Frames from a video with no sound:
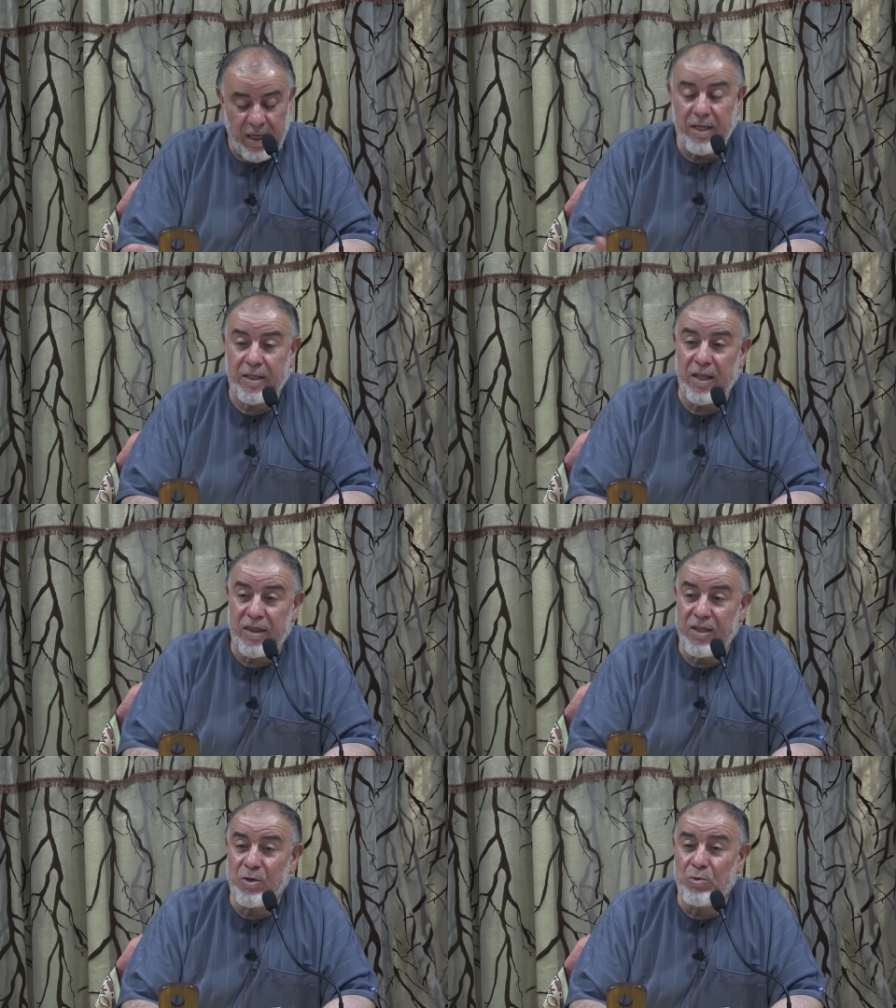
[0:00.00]

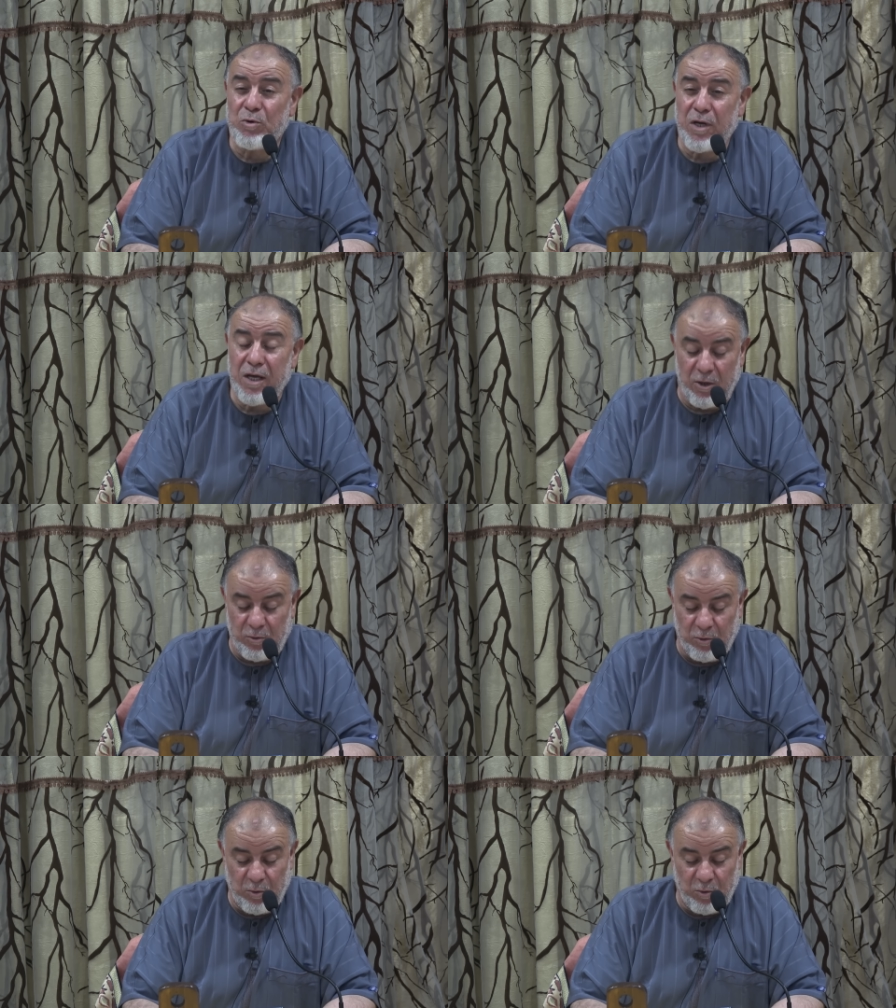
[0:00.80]
الكثيرون
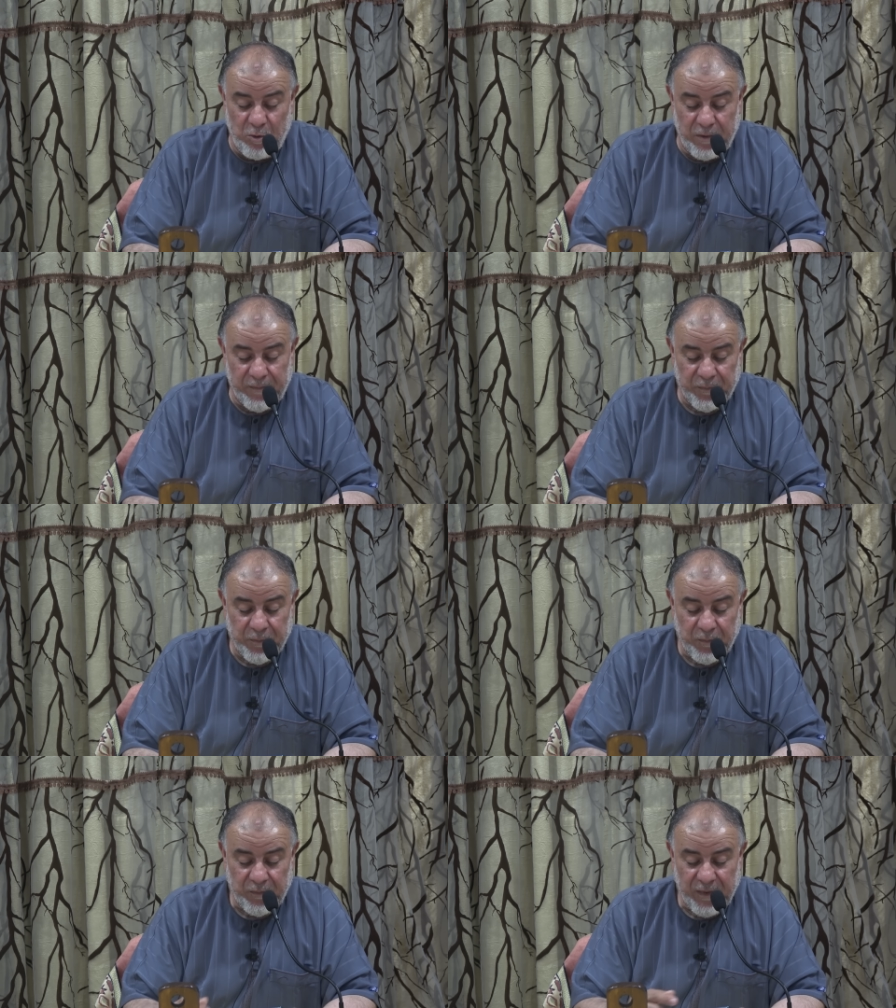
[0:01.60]
يقولون
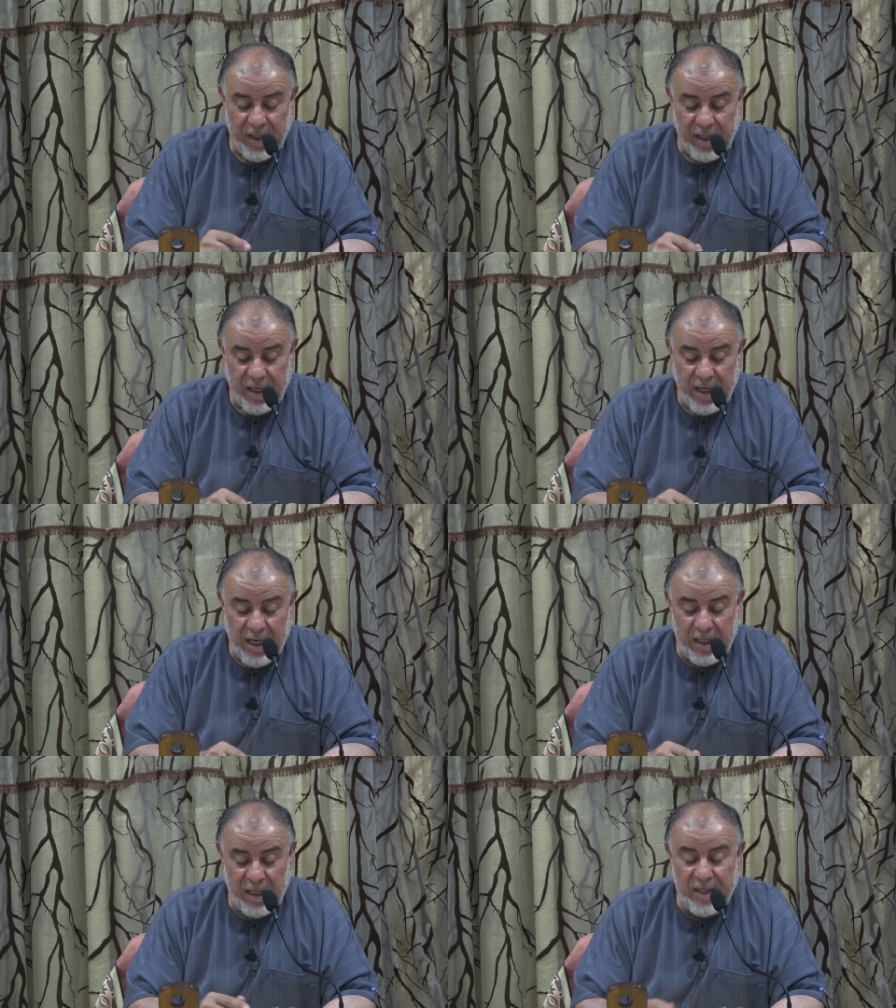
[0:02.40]

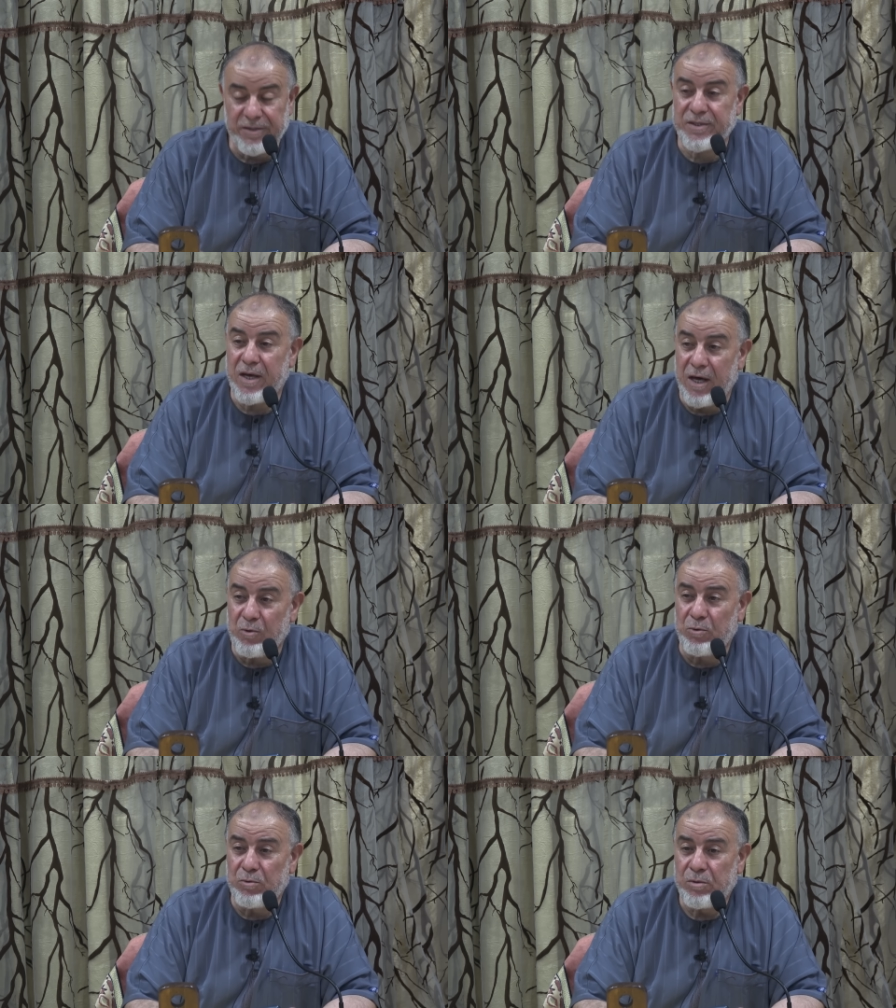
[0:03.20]

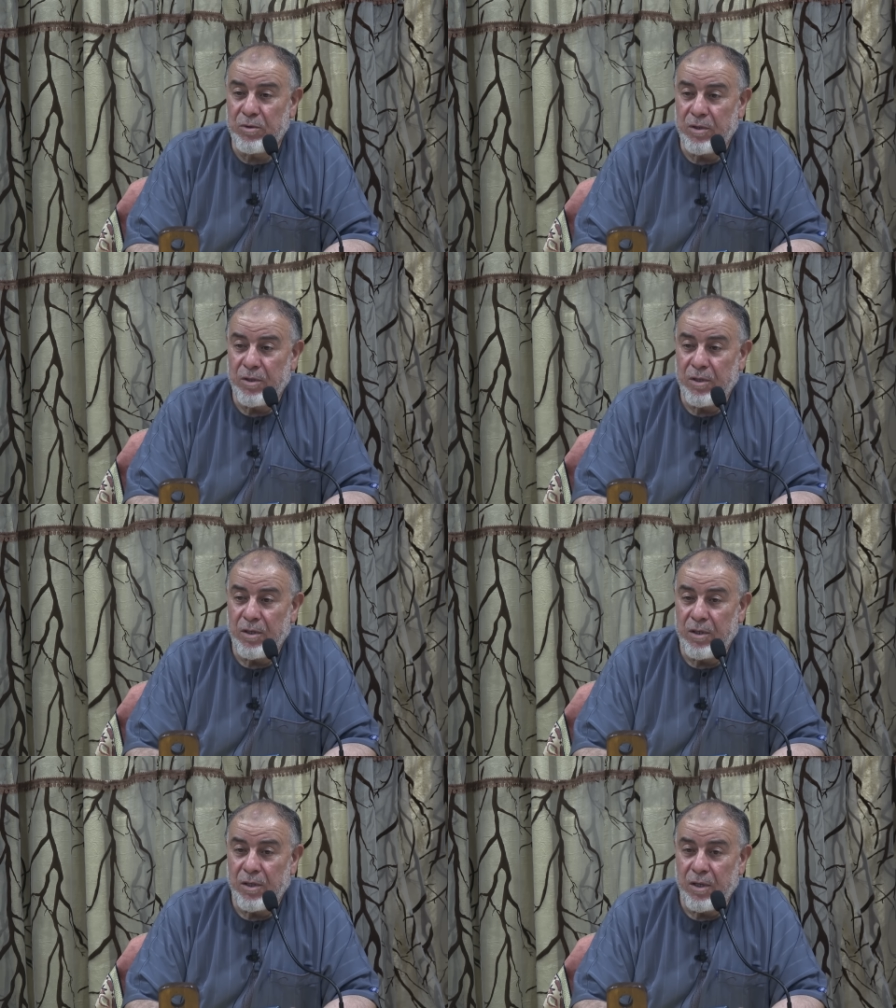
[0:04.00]
الأزهر
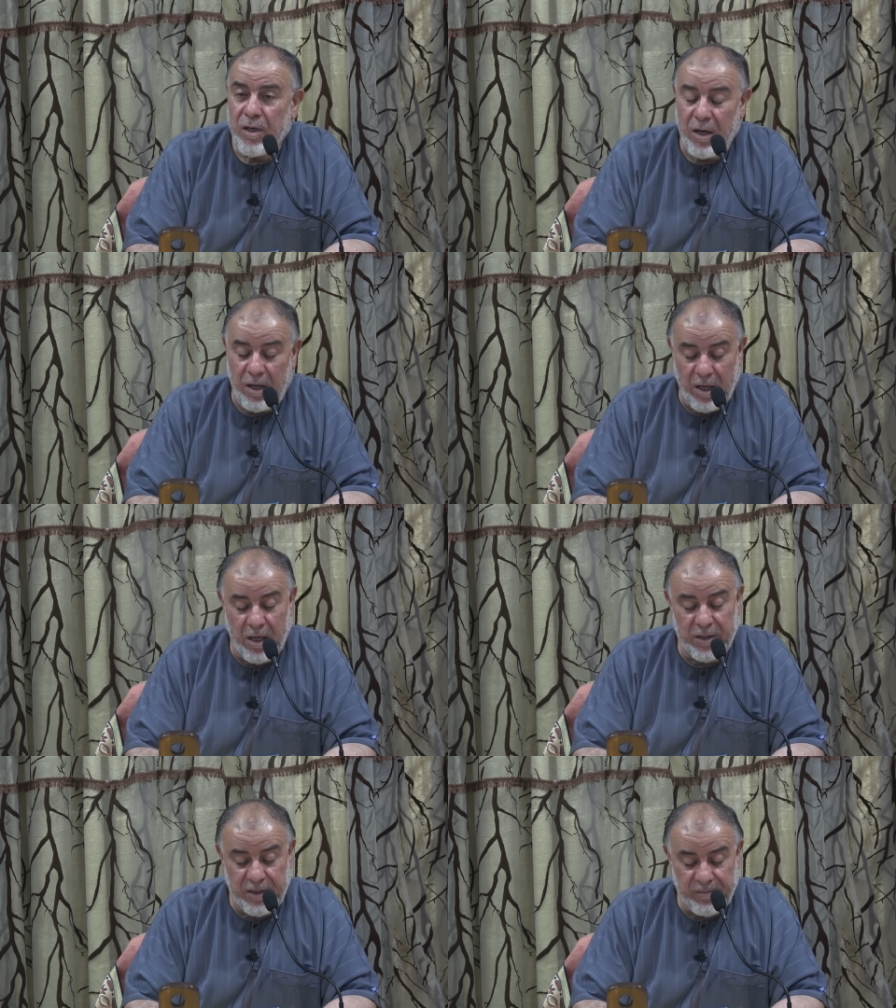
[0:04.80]

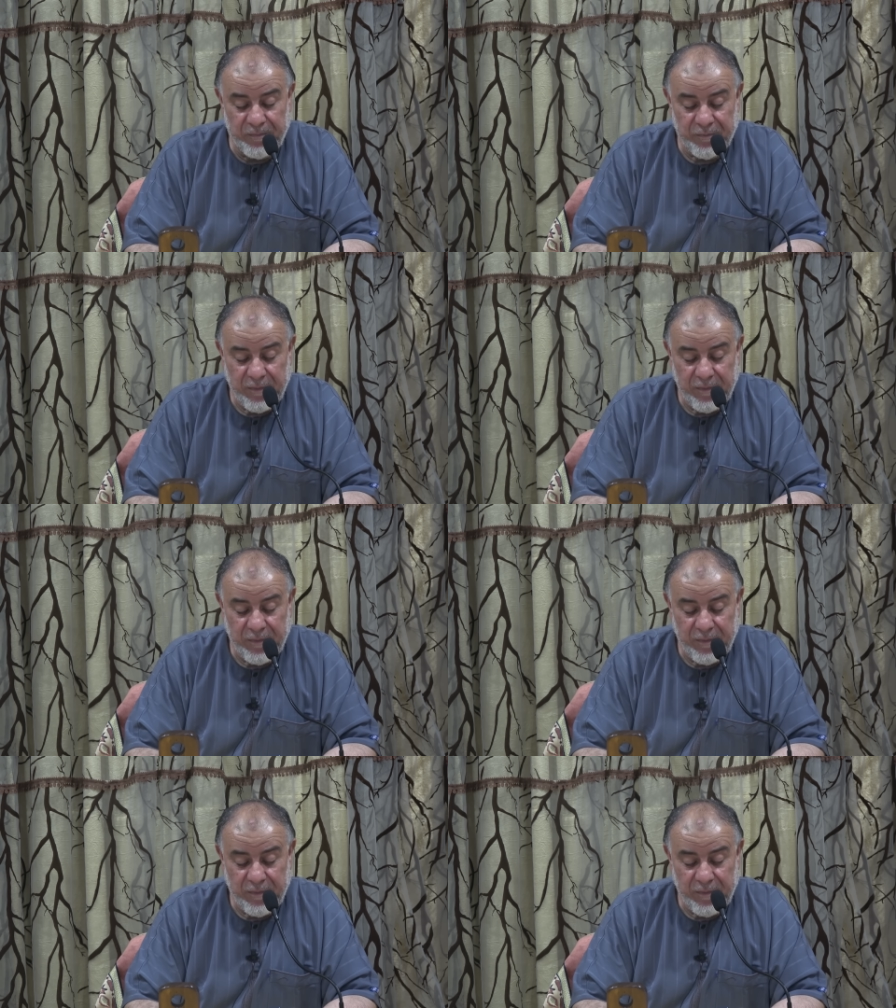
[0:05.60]
قادم